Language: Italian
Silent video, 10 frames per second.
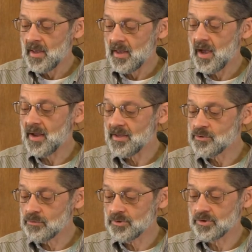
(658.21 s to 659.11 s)
è anche
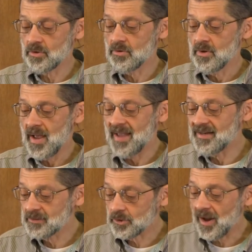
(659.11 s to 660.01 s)
giusto e
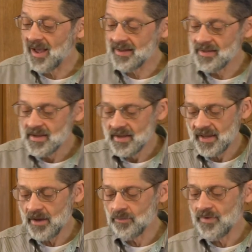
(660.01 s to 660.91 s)
naturale
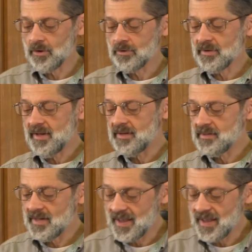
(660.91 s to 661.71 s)
che un vero credente di